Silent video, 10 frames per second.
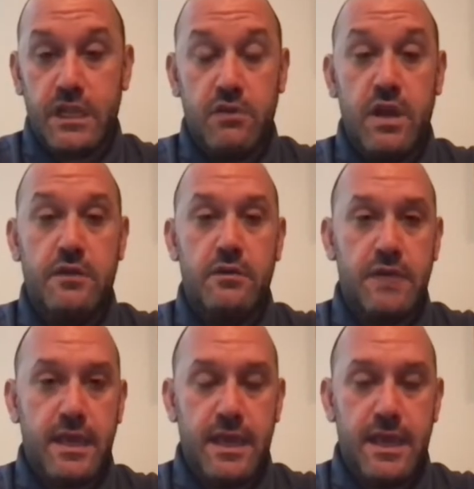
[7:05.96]

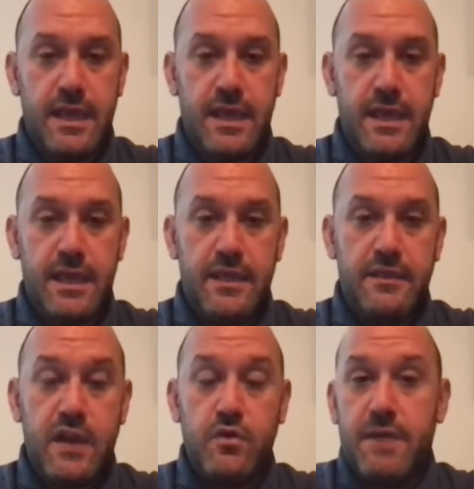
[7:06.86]
bueno, eh,
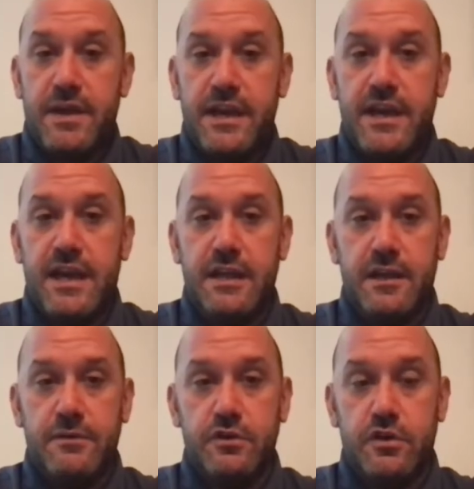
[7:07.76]
de alguna manera,
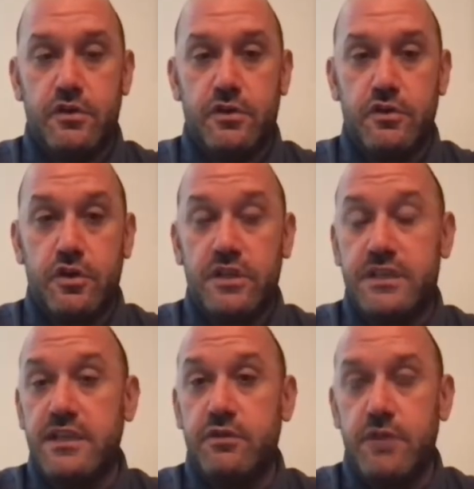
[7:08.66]
digamos, nos no lo
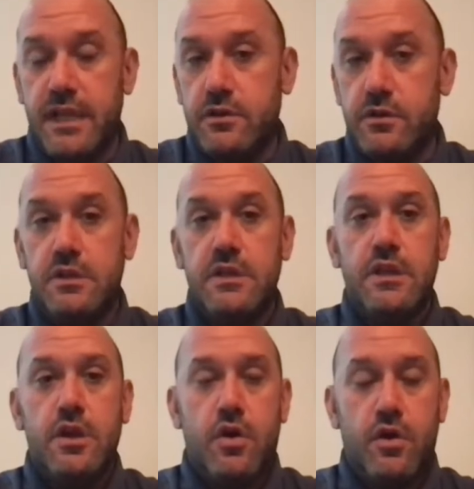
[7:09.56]
están devolviendo.
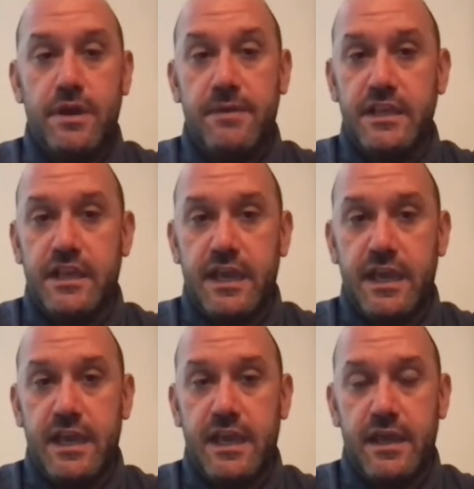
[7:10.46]
Obviamente
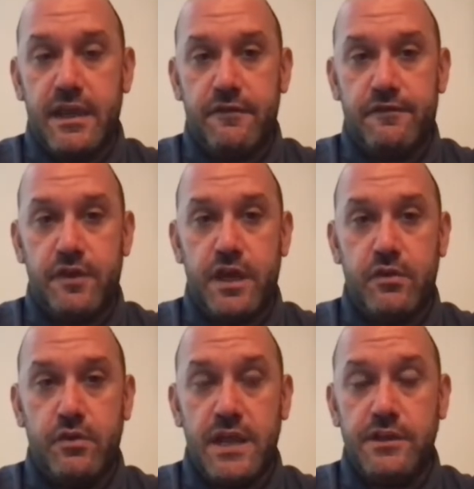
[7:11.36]
que
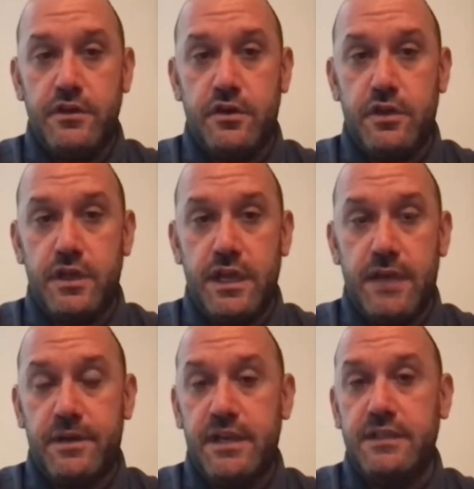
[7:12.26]
fue un año de
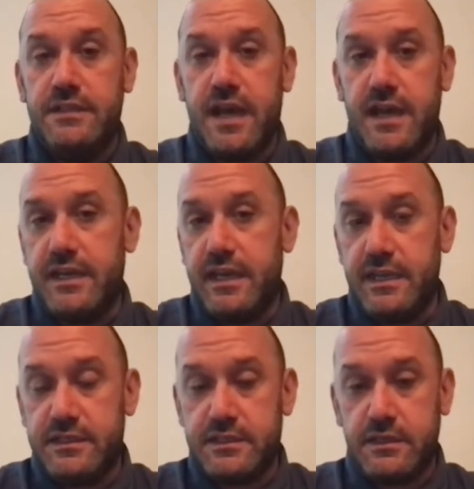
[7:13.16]

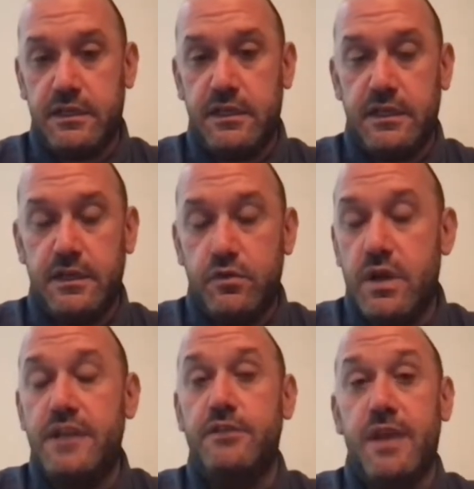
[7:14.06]
aprendizajes y
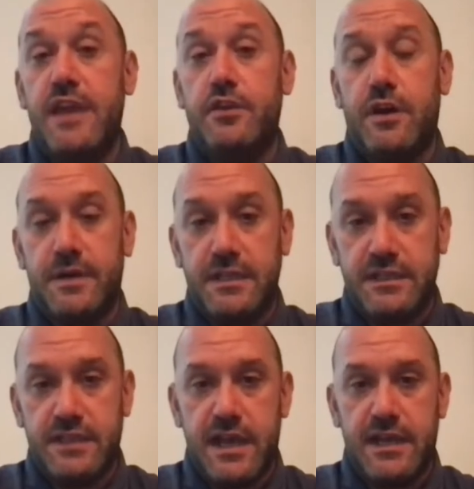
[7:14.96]
un año y medio de
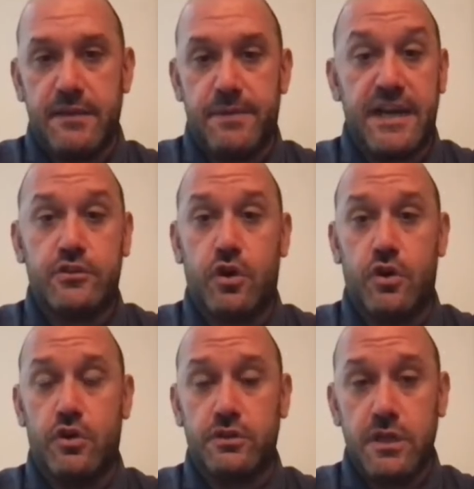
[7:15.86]
aprendizaje para
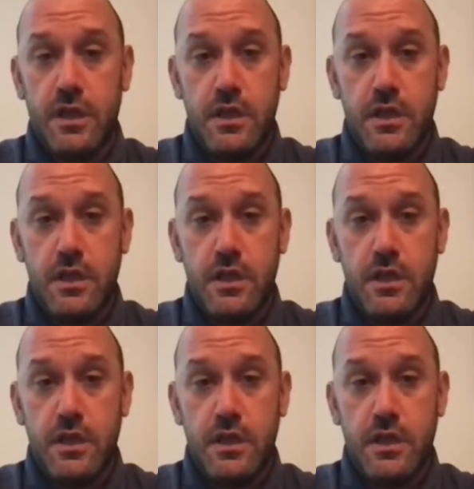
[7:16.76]
todos,